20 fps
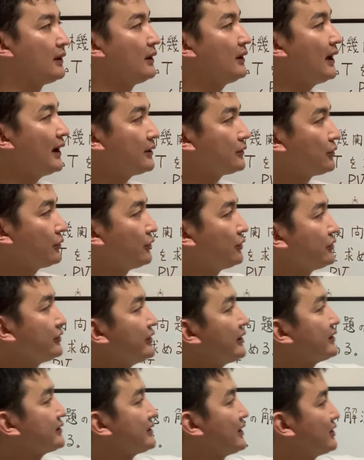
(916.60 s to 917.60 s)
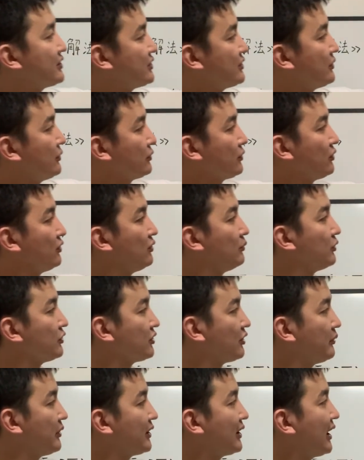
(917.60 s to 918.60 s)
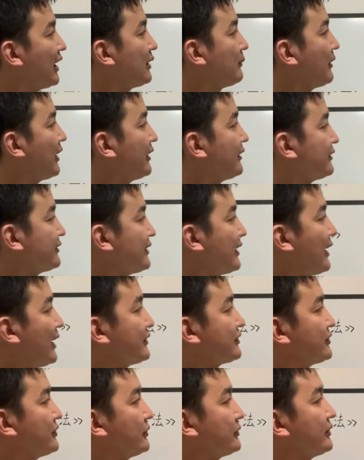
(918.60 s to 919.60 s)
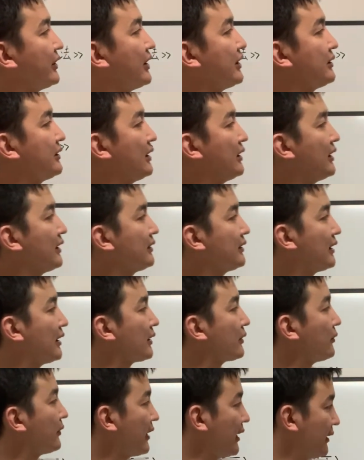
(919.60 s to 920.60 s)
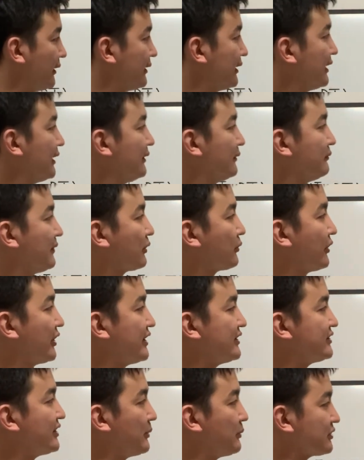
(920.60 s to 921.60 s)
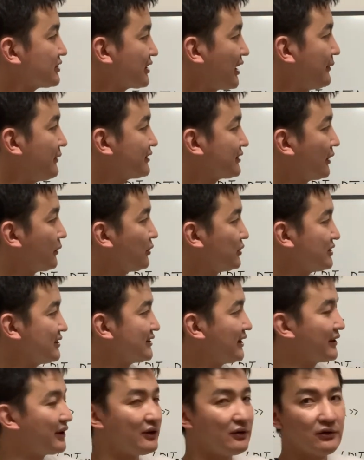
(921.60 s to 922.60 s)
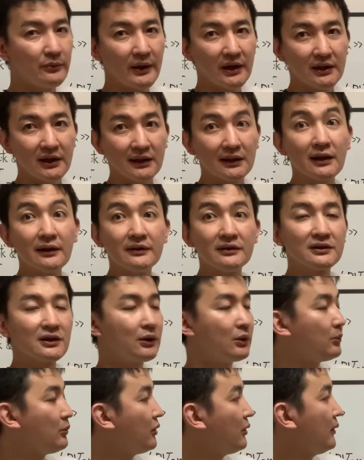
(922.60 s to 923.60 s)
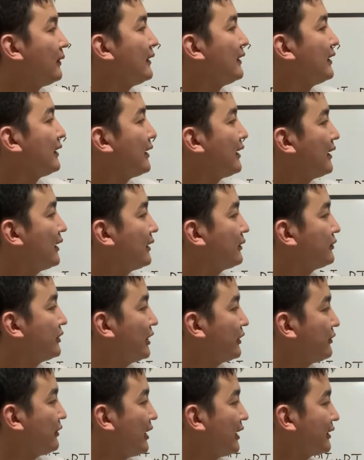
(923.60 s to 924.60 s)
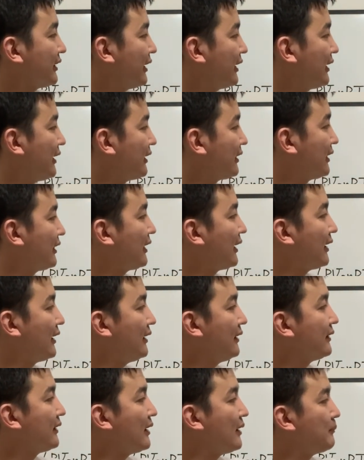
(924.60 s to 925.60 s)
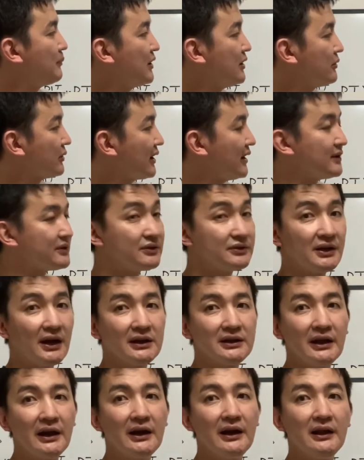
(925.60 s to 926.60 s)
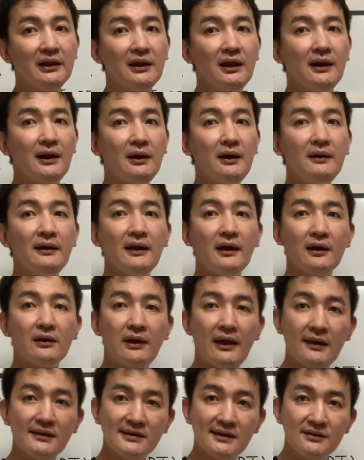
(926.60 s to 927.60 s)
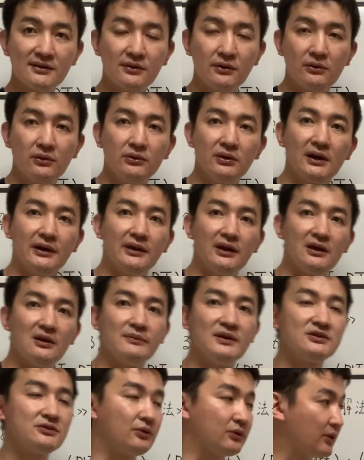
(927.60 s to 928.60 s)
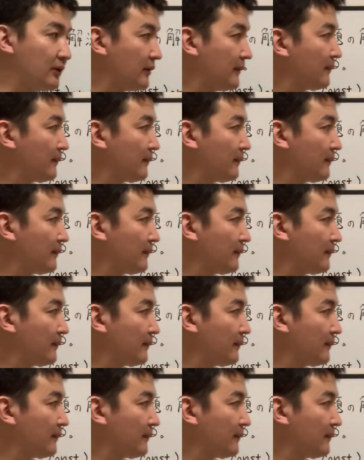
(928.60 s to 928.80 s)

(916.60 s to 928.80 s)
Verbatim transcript: はい、同様にですね、仕事を求めたい場合ですね、圧力が一定だったらこれ。まあ、これいつでも使えますが、こっち先に言うべきだったんですけども、えー、グラフが与えられてたら、えー、P の関数が与えられたら、えー、計算することができますよと。